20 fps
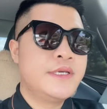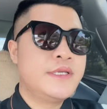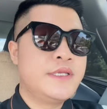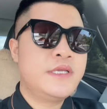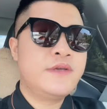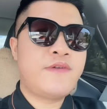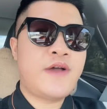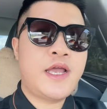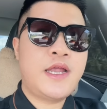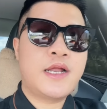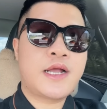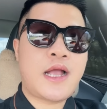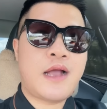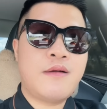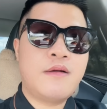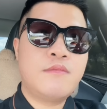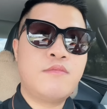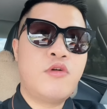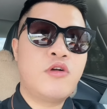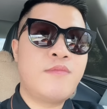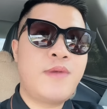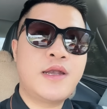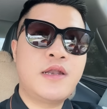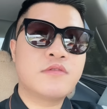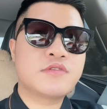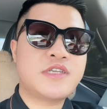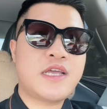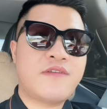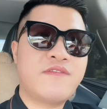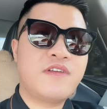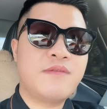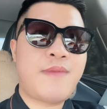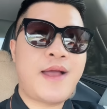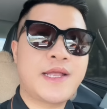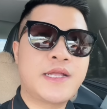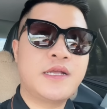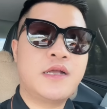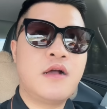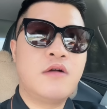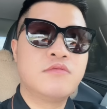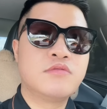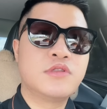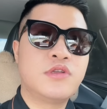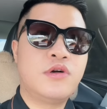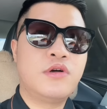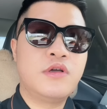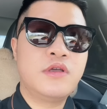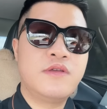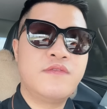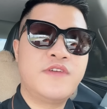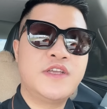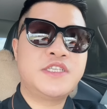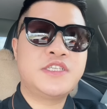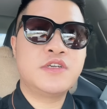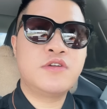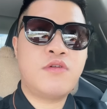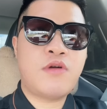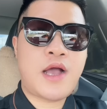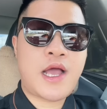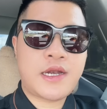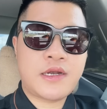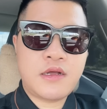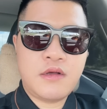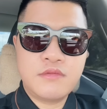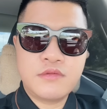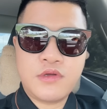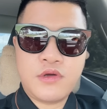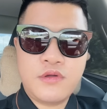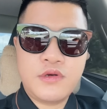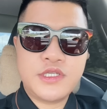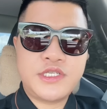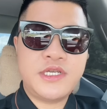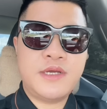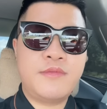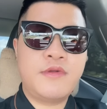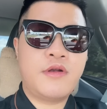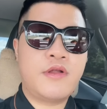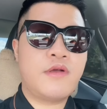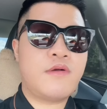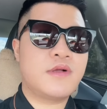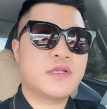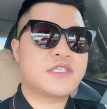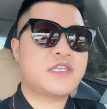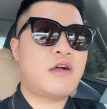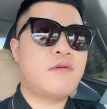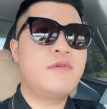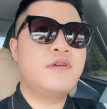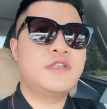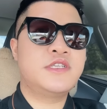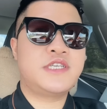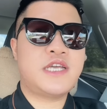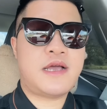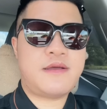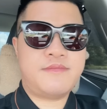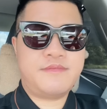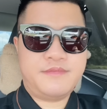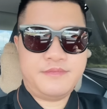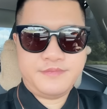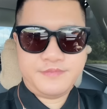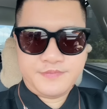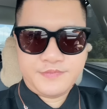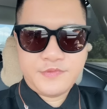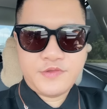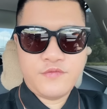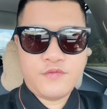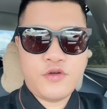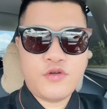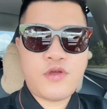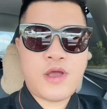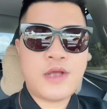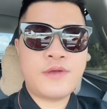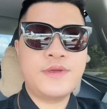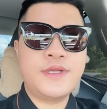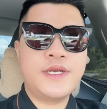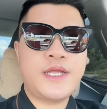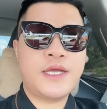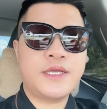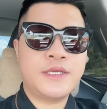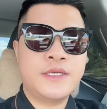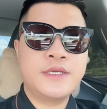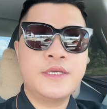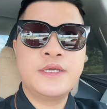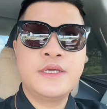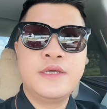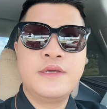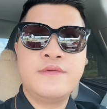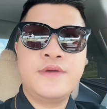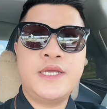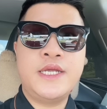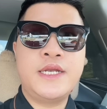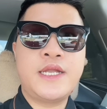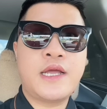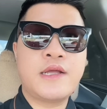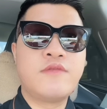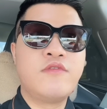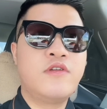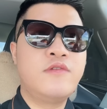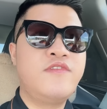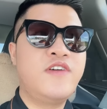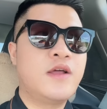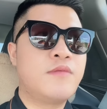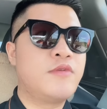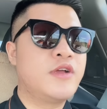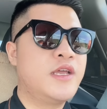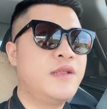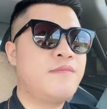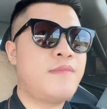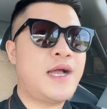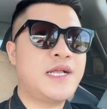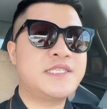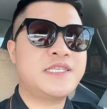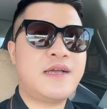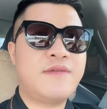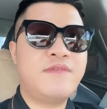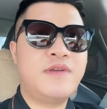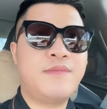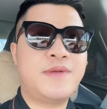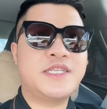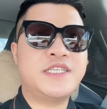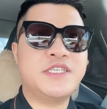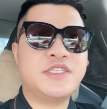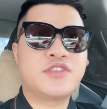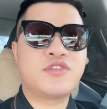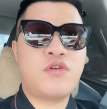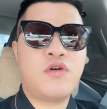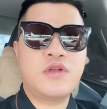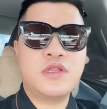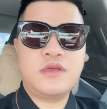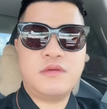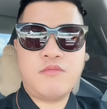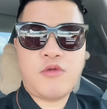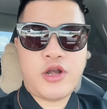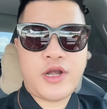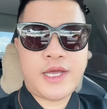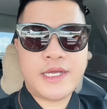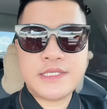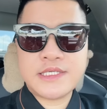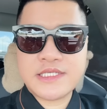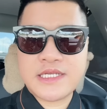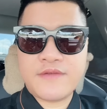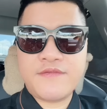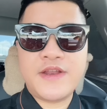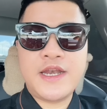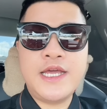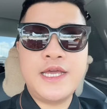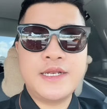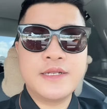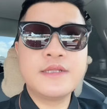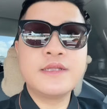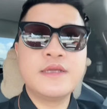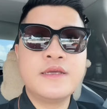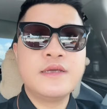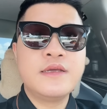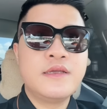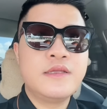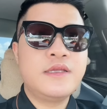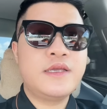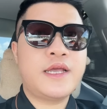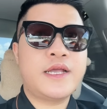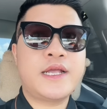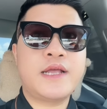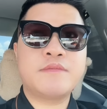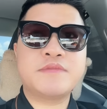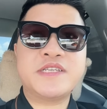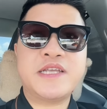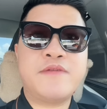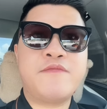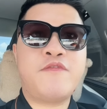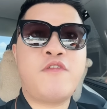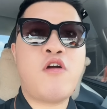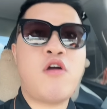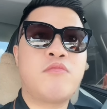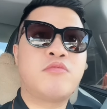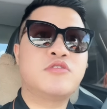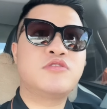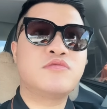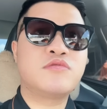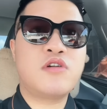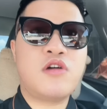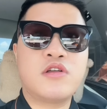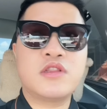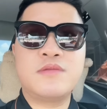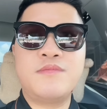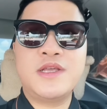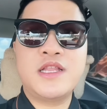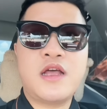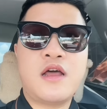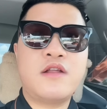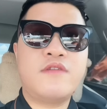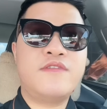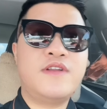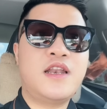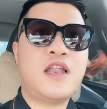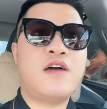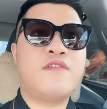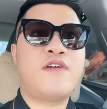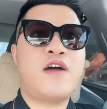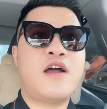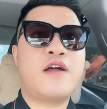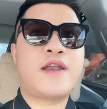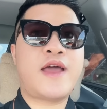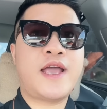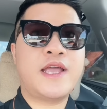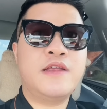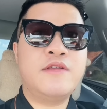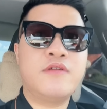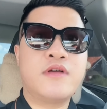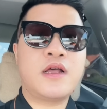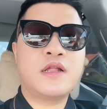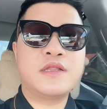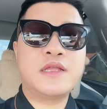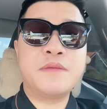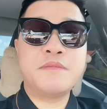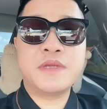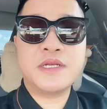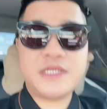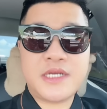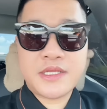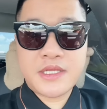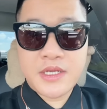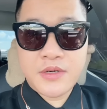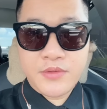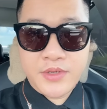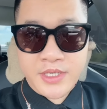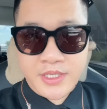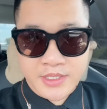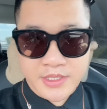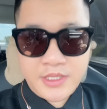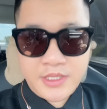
Như vậy là cả mỗi bất động sản với banh không thôi, với chứng khoán không thôi, nó chiếm đâu đấy khoảng 60% vốn hóa của index. Vì index muốn vượt 1300 về mặt chỉ số thì bọn này chắc chắn phải lên. Nhưng anh em xem form của chúng nó thì bây giờ nó vẫn là vào ở đáy, nó cần thêm thời gian tích lũy.